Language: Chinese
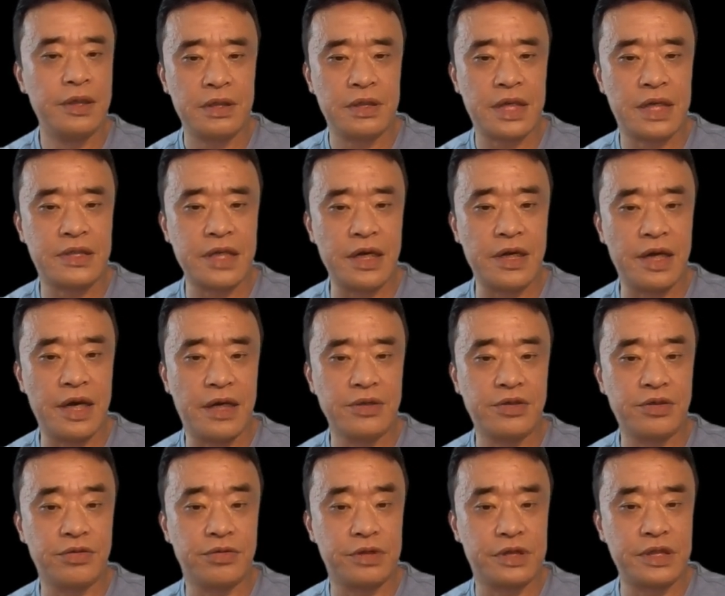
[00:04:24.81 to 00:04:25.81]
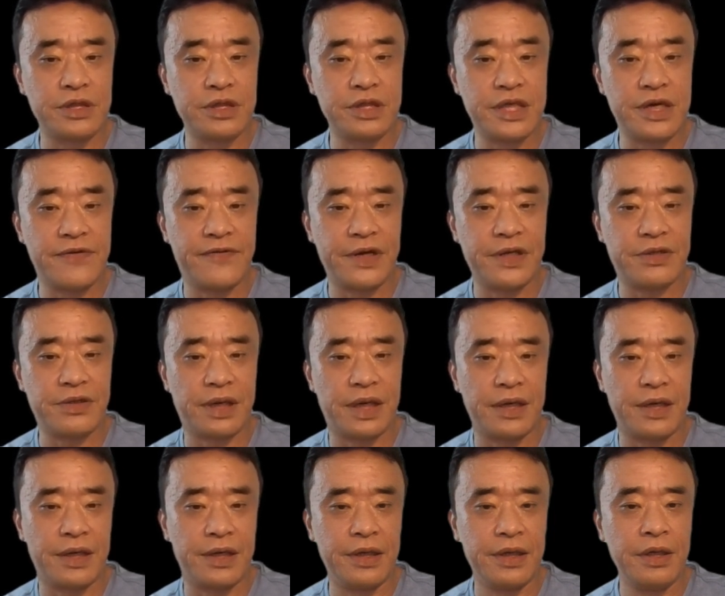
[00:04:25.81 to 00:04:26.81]
在这两种星舰飞船
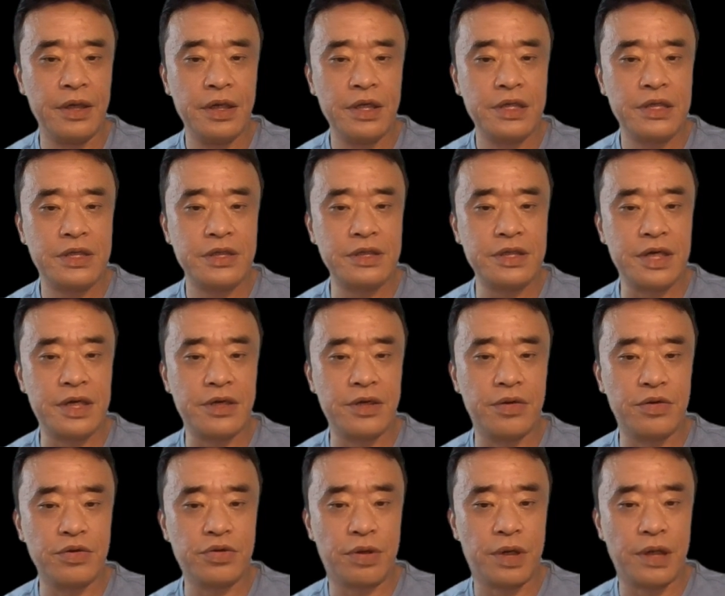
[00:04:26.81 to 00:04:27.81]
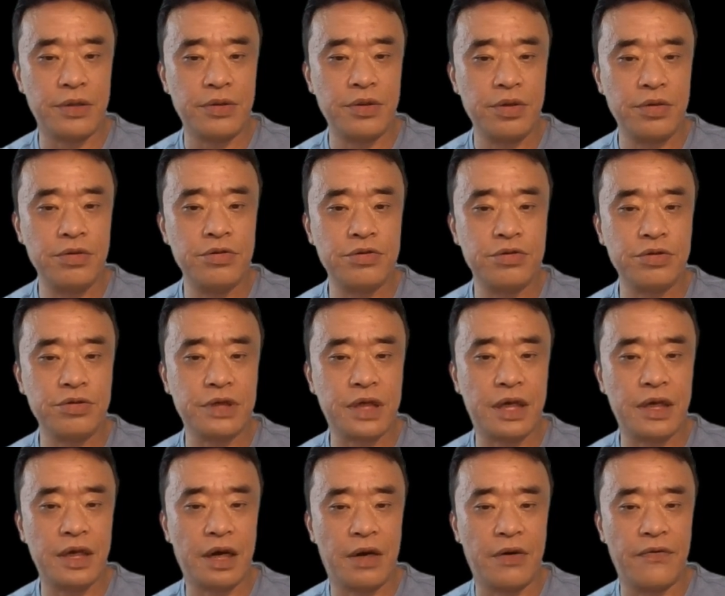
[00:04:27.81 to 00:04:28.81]
里，星舰游船运输
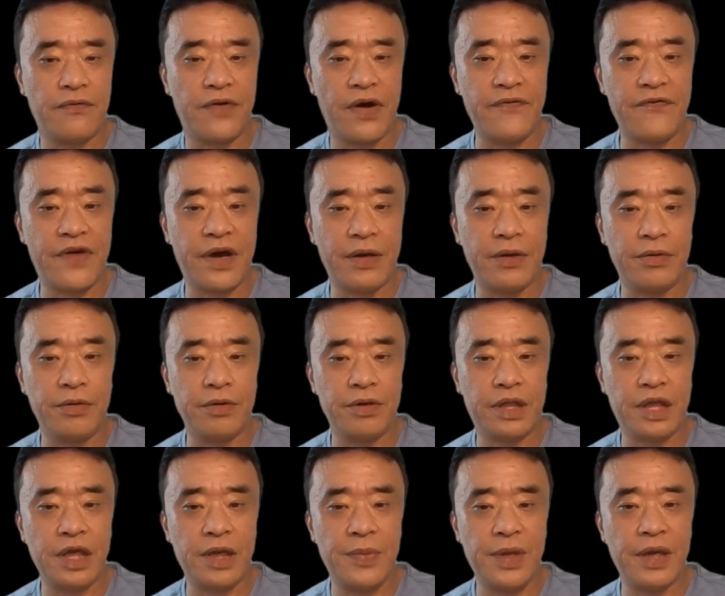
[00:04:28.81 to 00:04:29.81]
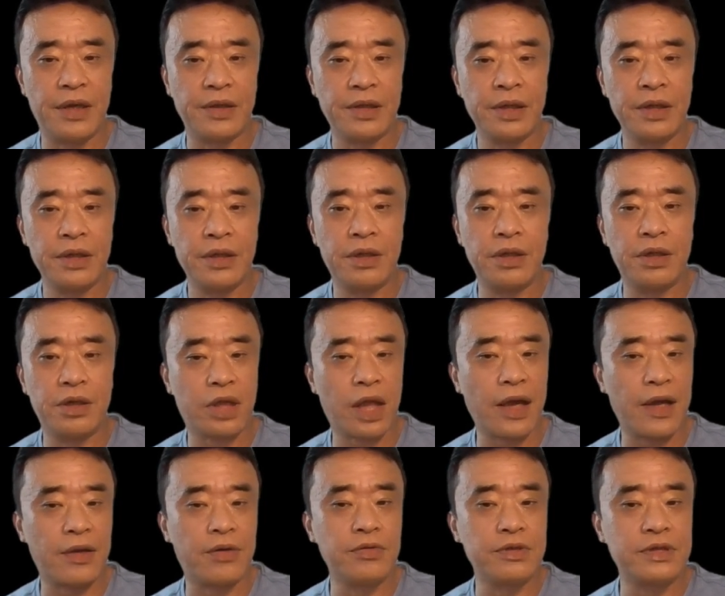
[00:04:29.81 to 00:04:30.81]
燃料往返于地面和
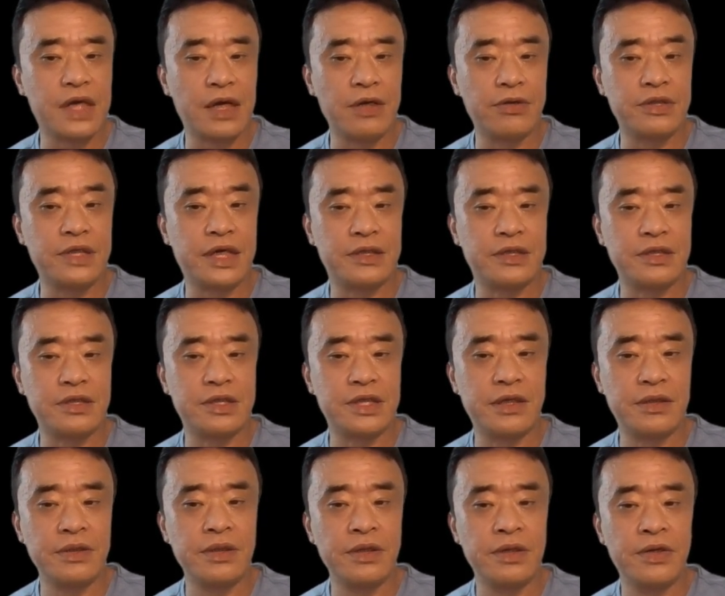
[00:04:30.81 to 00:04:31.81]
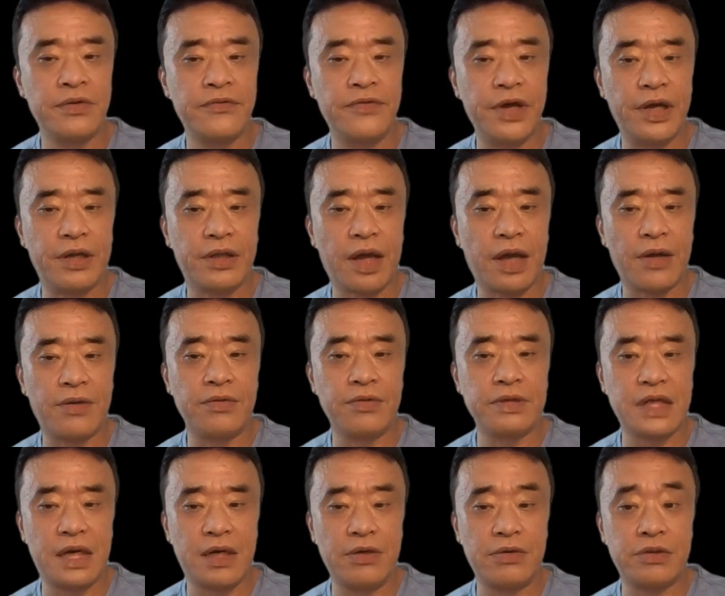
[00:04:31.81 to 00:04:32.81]
太空加油站之间，为太空
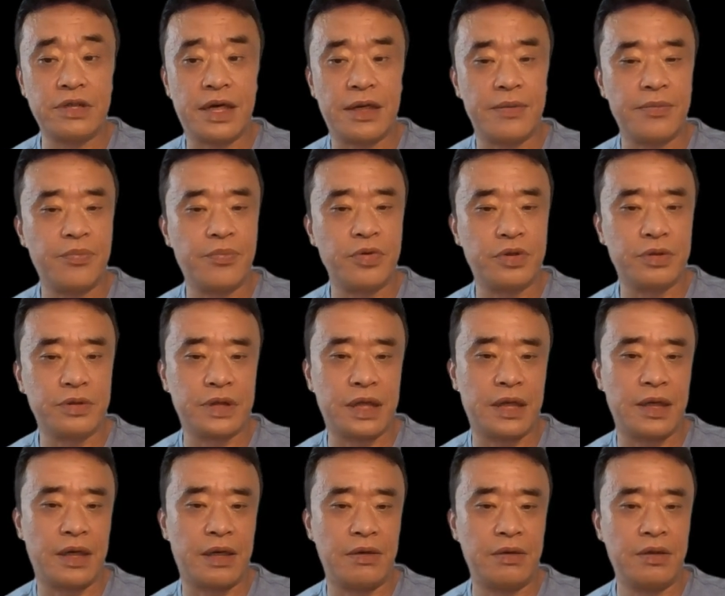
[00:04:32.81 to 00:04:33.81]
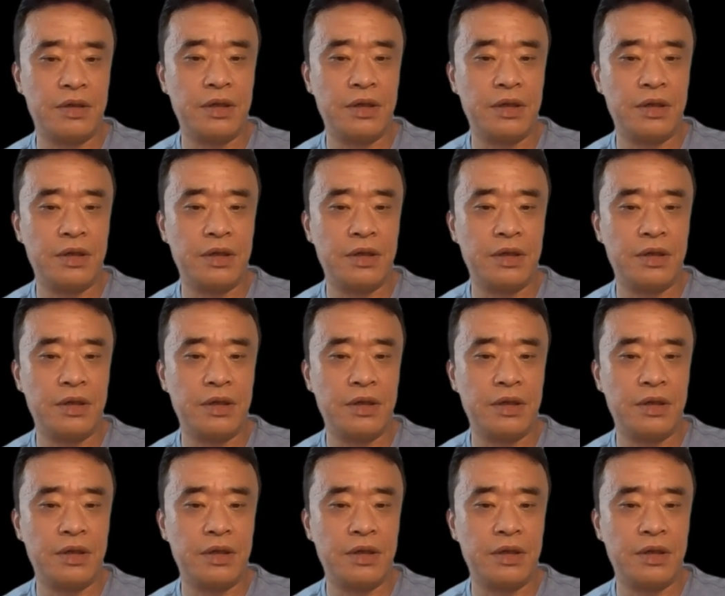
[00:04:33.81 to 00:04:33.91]
加油站补充燃料；